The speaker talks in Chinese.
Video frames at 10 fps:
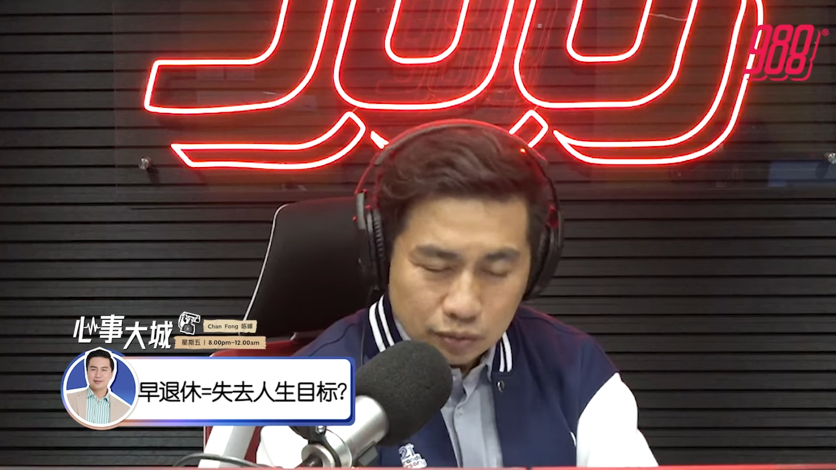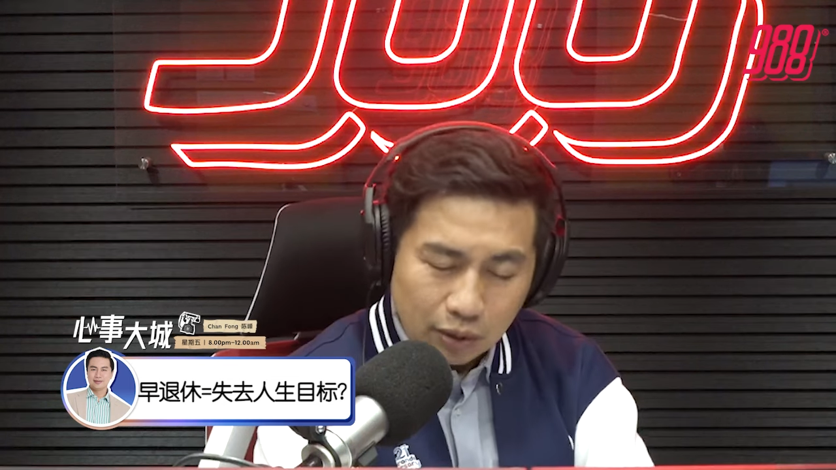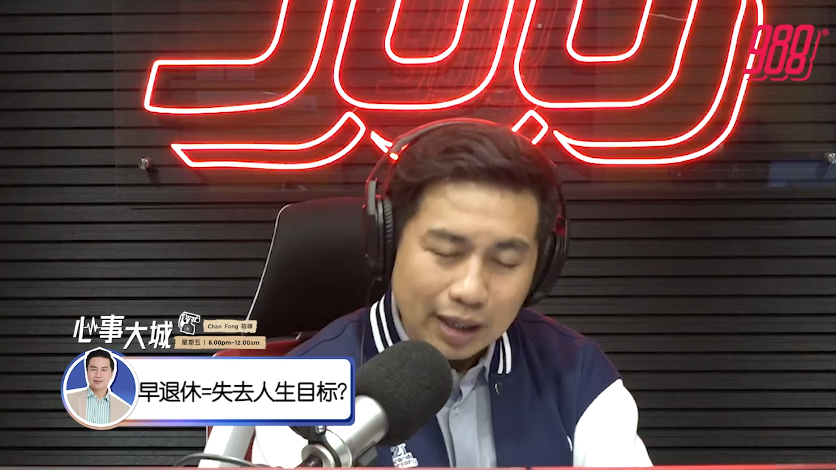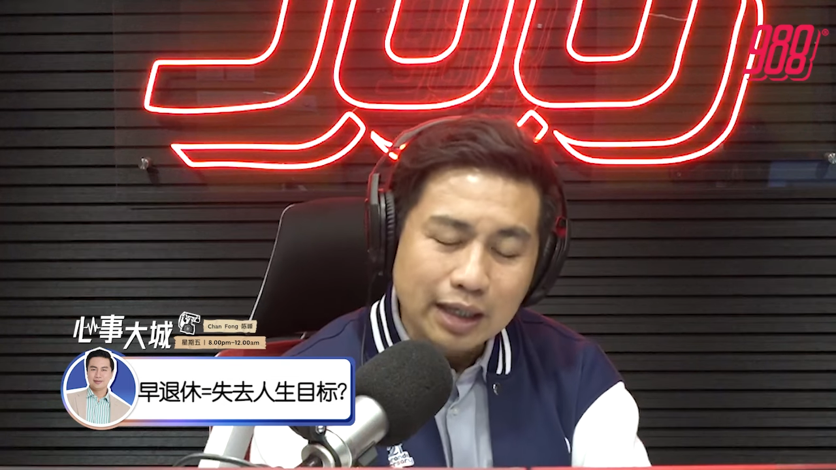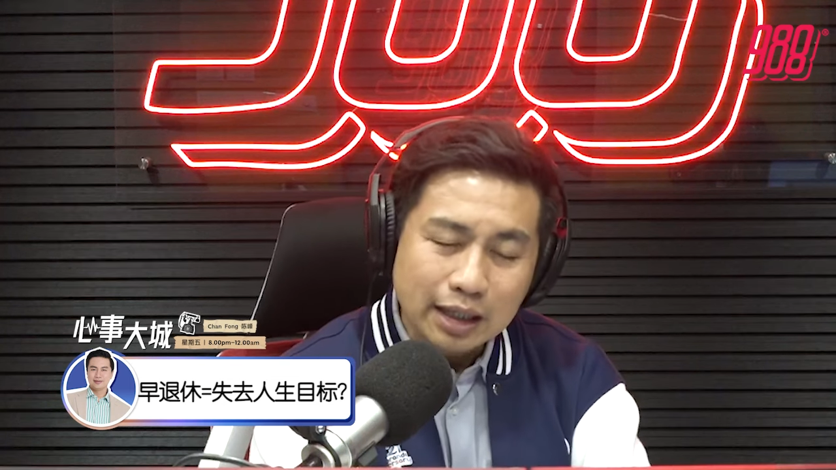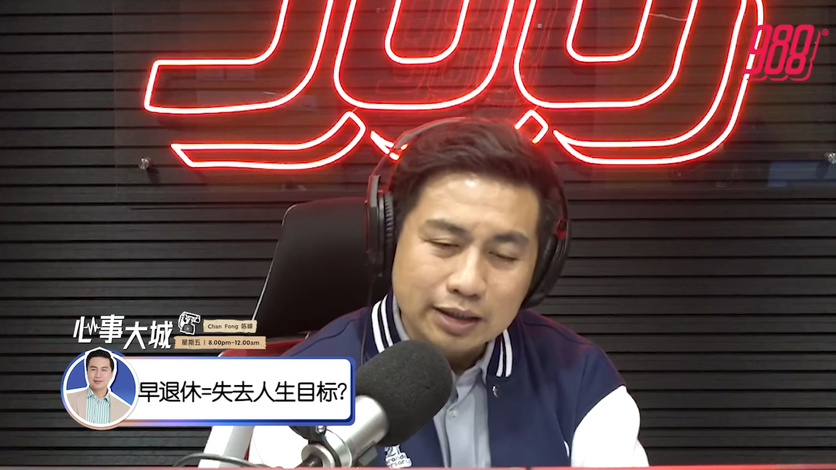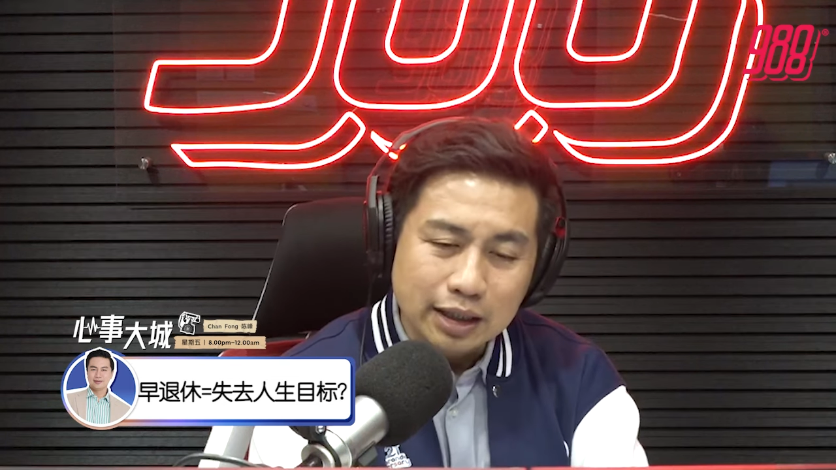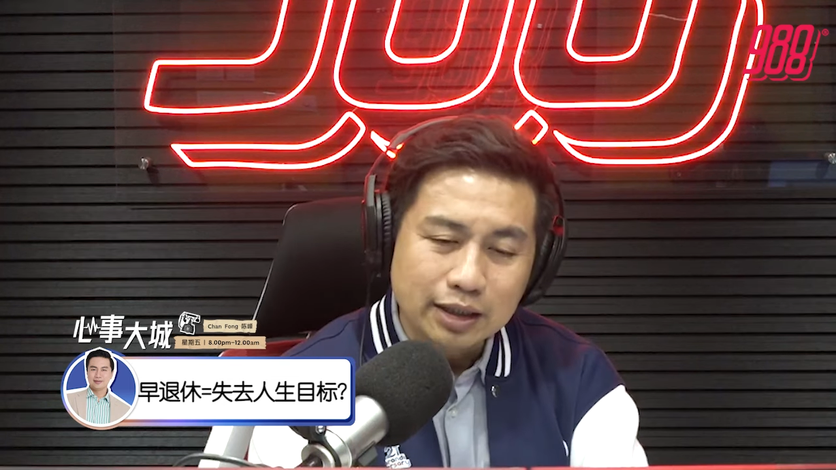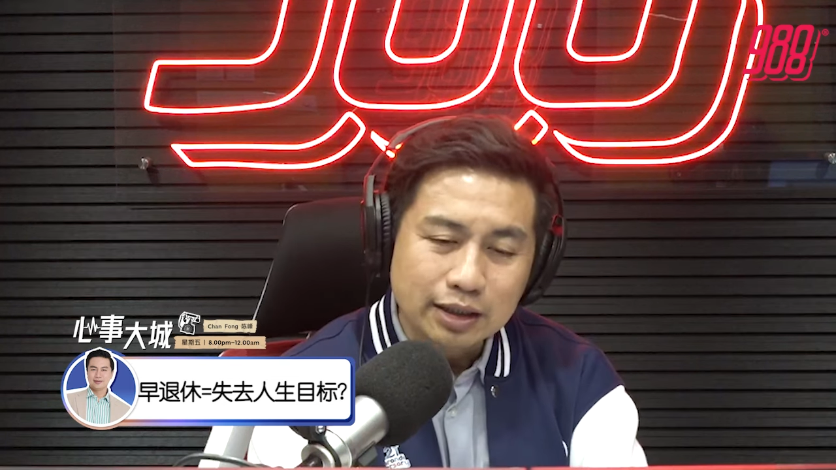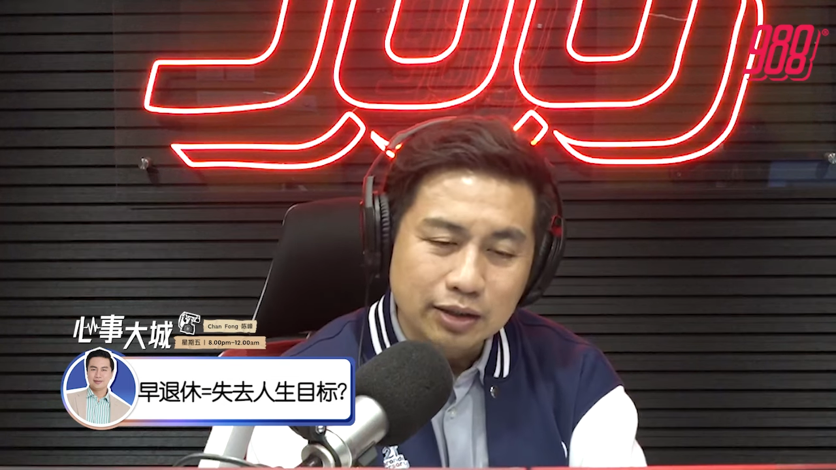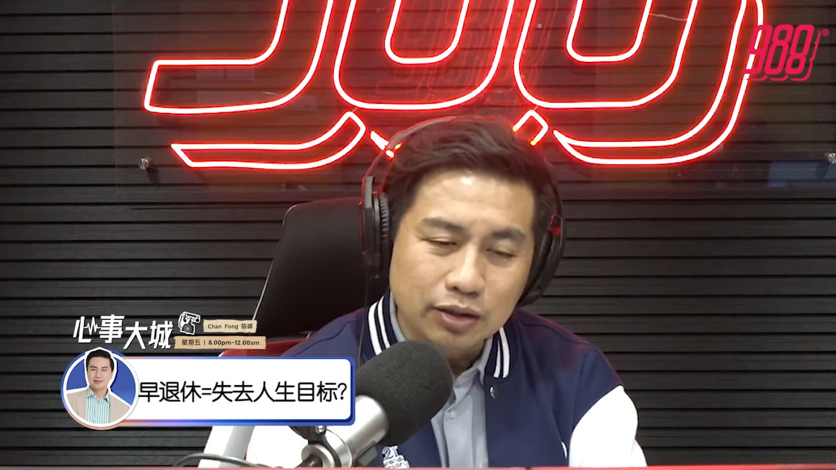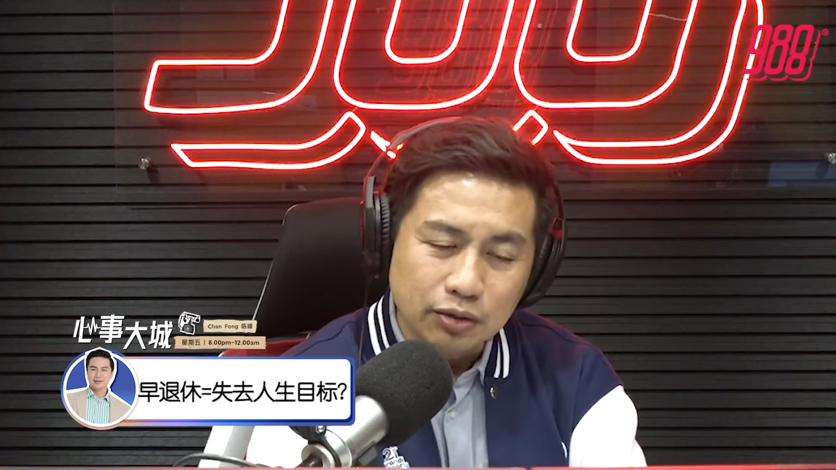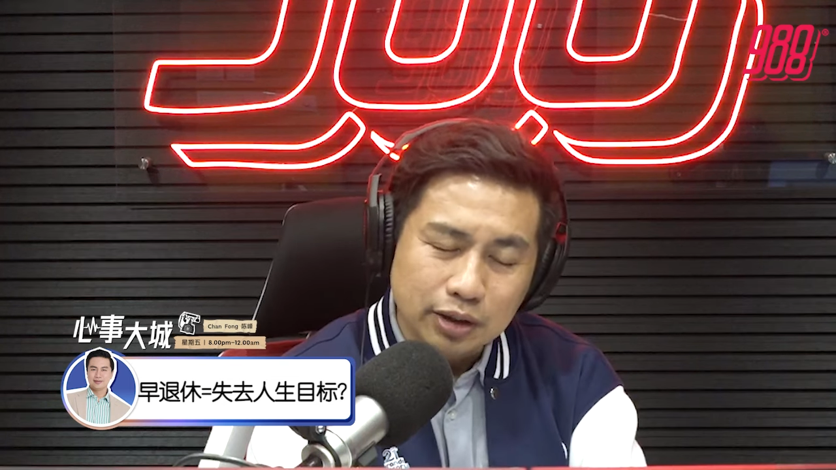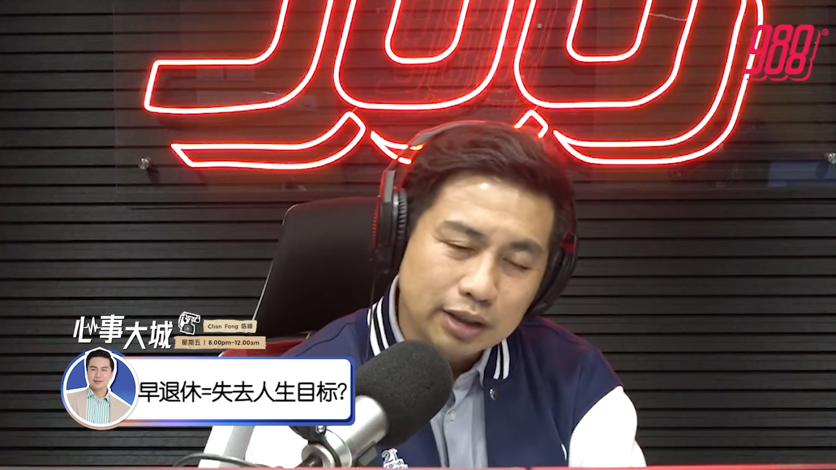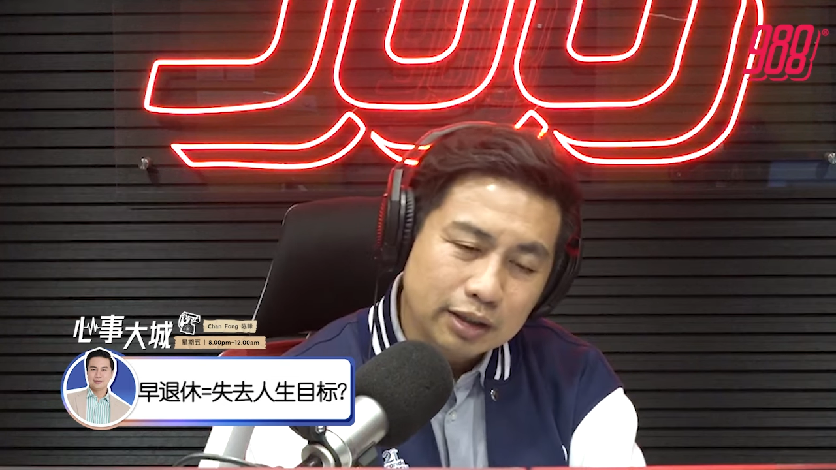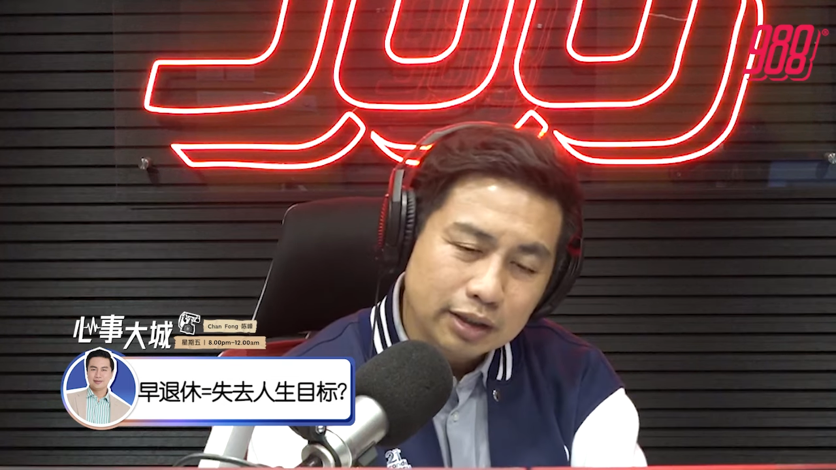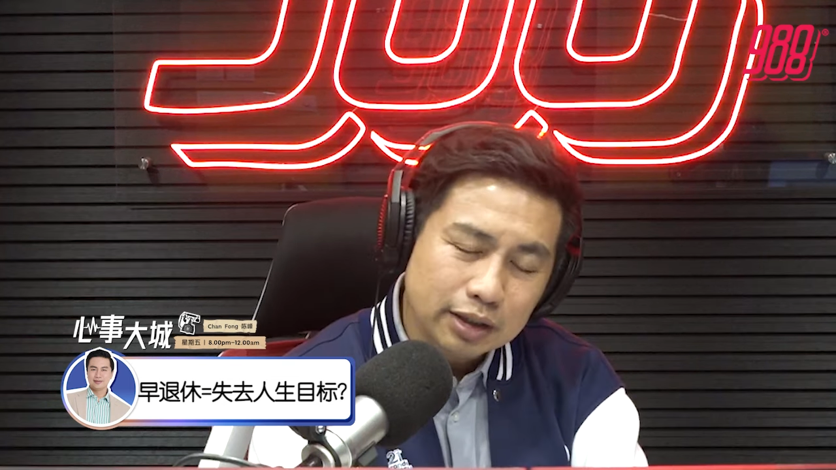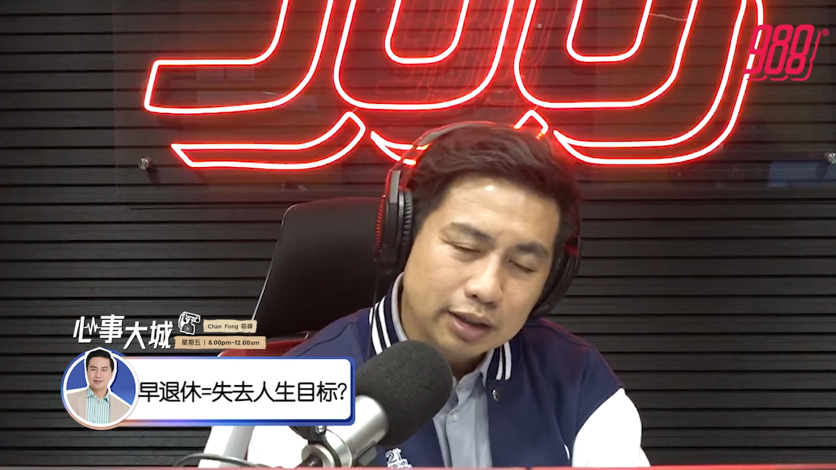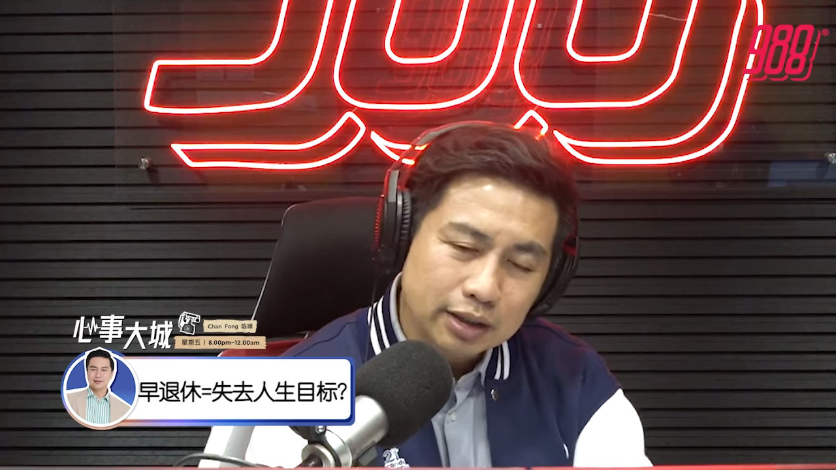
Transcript: 我刚刚才有跟那个